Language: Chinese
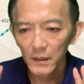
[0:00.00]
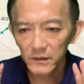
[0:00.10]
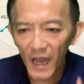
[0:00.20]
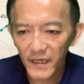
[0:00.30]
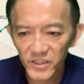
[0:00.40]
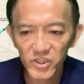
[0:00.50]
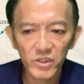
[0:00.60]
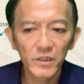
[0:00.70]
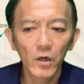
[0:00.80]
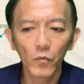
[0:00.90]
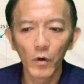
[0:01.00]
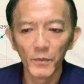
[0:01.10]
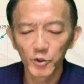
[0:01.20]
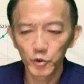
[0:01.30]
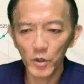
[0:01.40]
但是呢，我
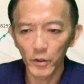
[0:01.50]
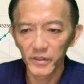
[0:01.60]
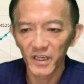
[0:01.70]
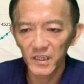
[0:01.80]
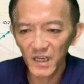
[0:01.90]
们需要一个